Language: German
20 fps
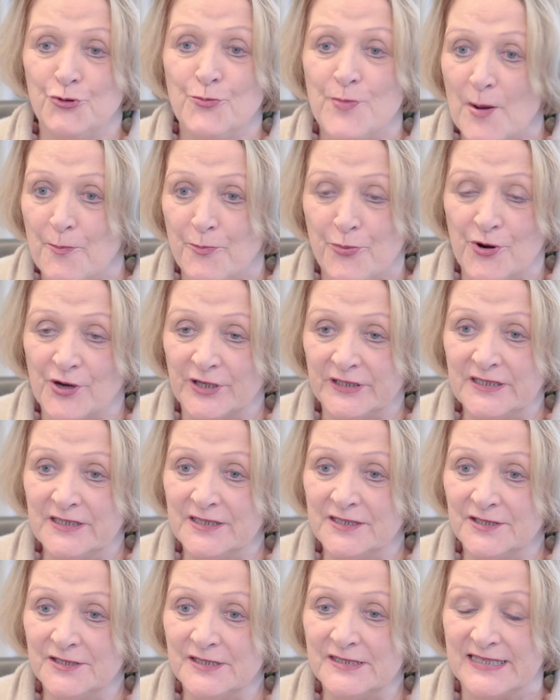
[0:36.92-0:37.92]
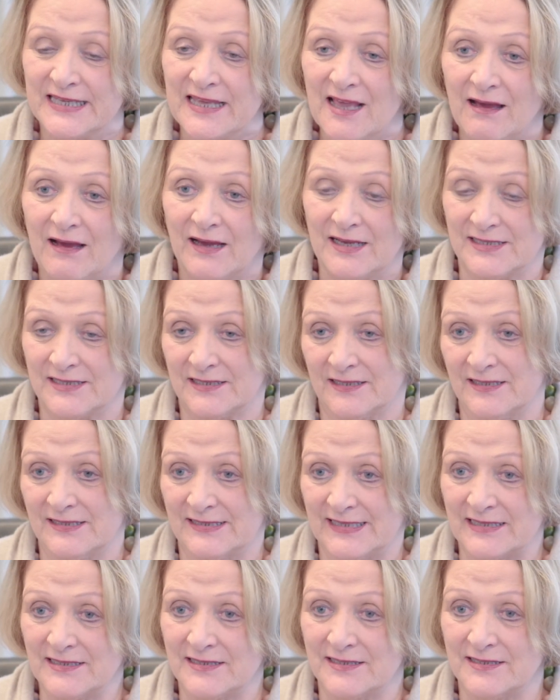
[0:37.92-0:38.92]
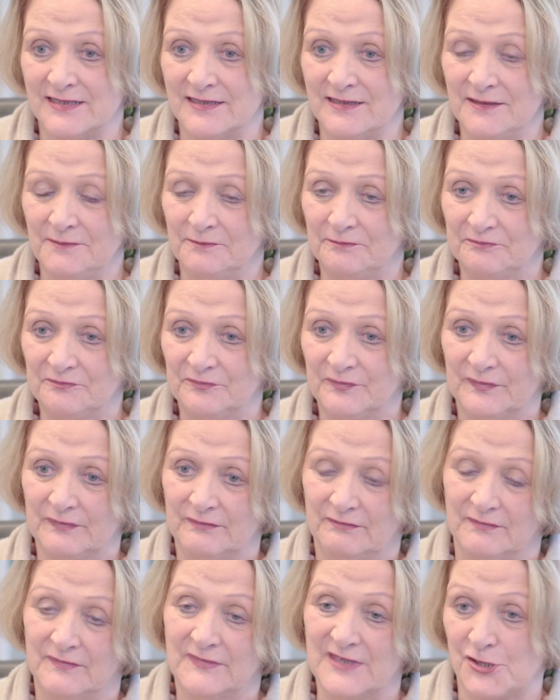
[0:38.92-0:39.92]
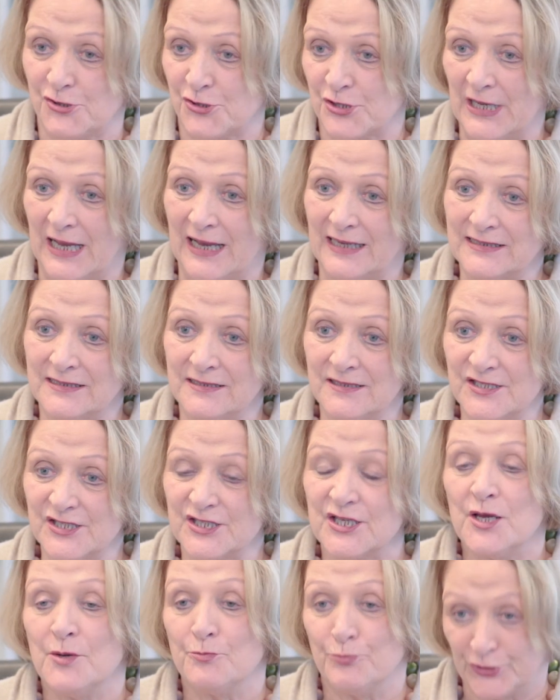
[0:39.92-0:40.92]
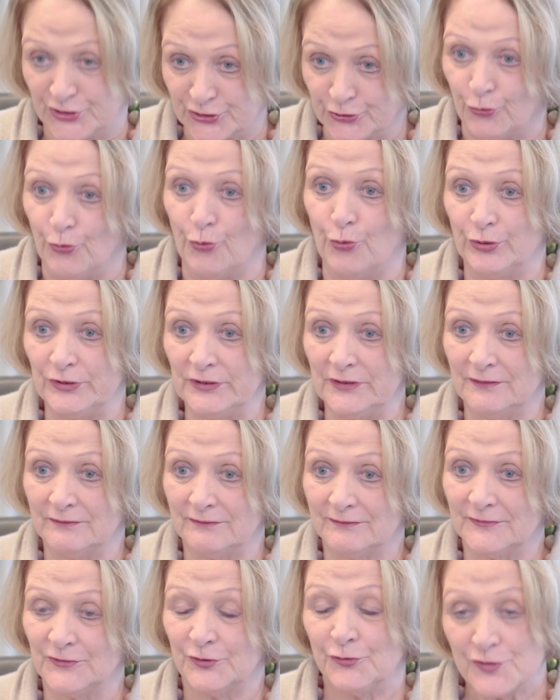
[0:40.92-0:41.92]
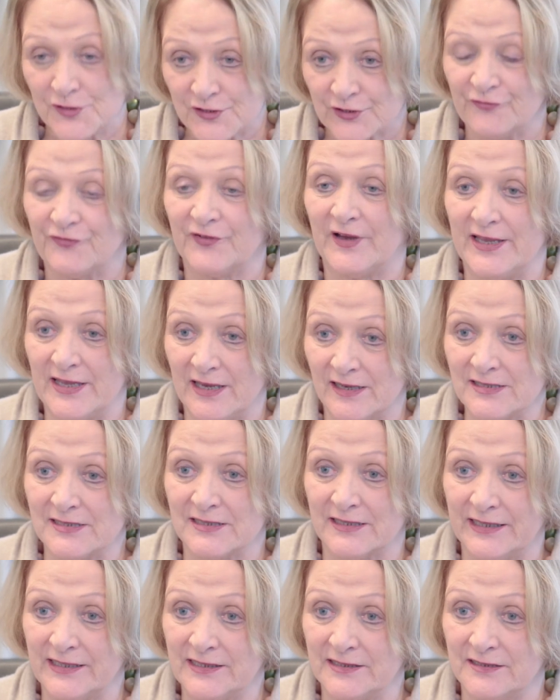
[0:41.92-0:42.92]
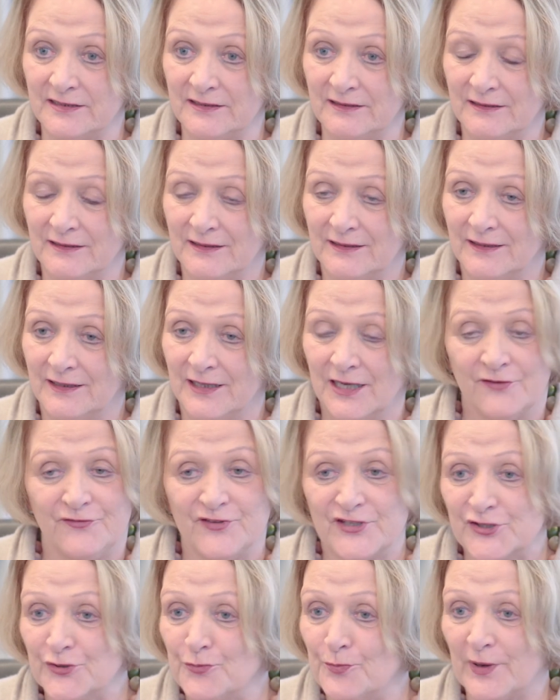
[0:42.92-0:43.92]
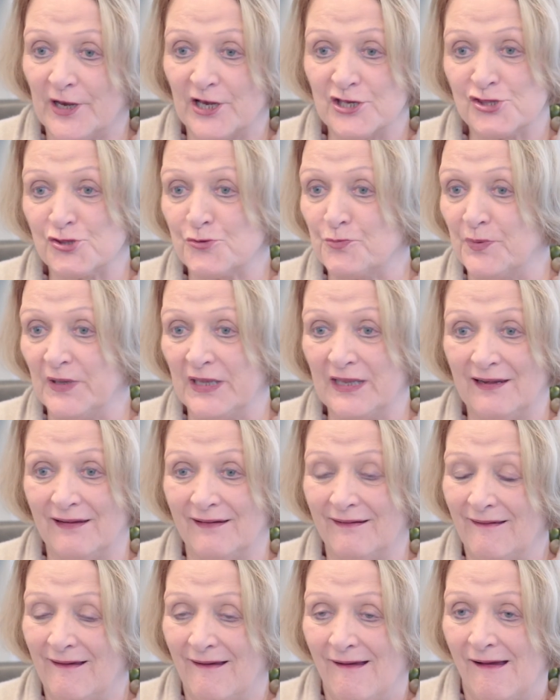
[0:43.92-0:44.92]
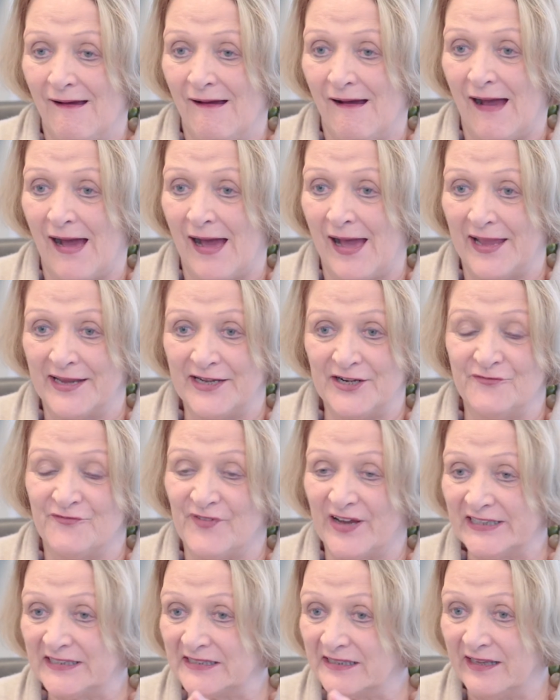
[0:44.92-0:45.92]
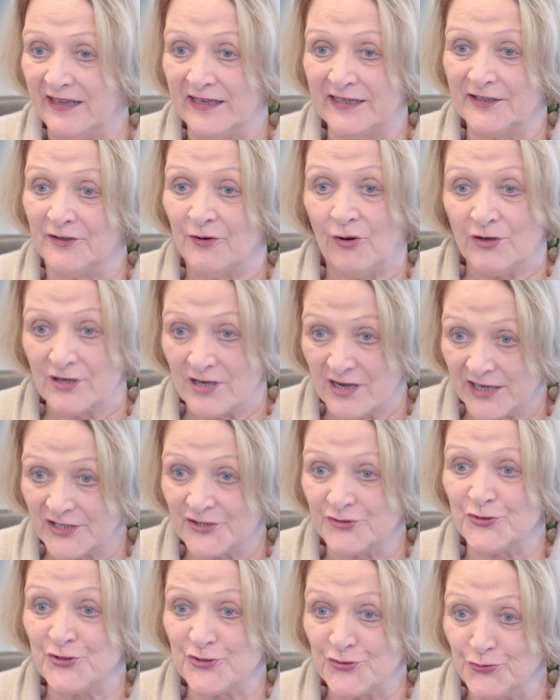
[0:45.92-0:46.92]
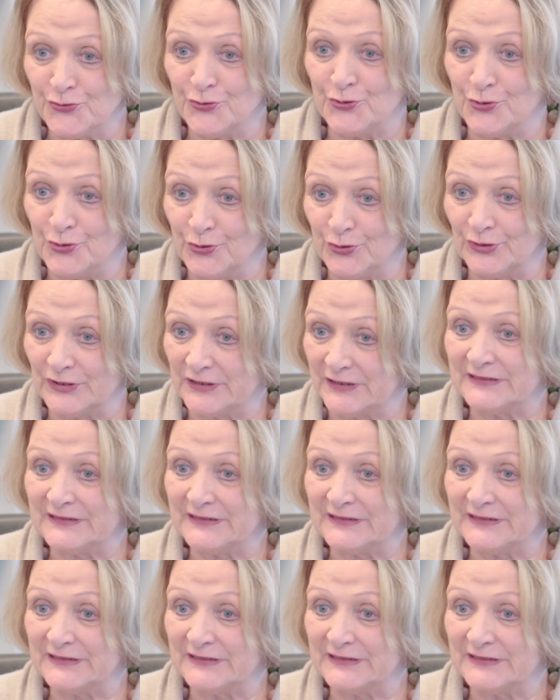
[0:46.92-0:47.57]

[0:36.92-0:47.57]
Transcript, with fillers: überbordende Sicherheitsgesetze des Staates bedrohen unsere Freiheitsrechte, wie zum Beispiel eine weitgehende Online-Durchsuchung